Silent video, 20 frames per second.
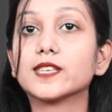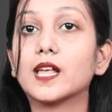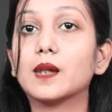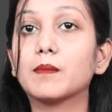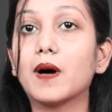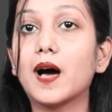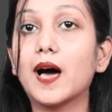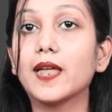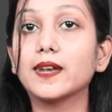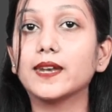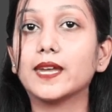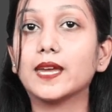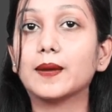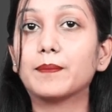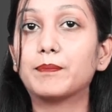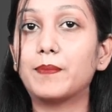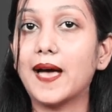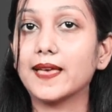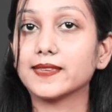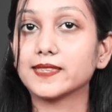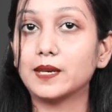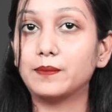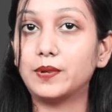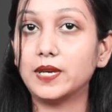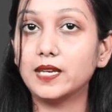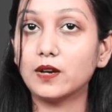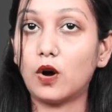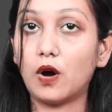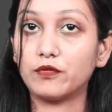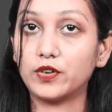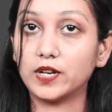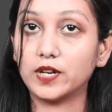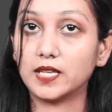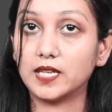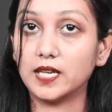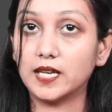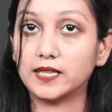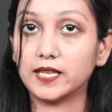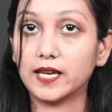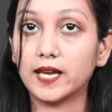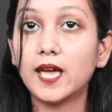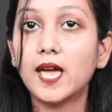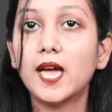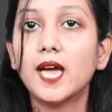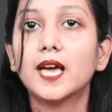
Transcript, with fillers: सलमान ने पैसे भी ऑफर किए थे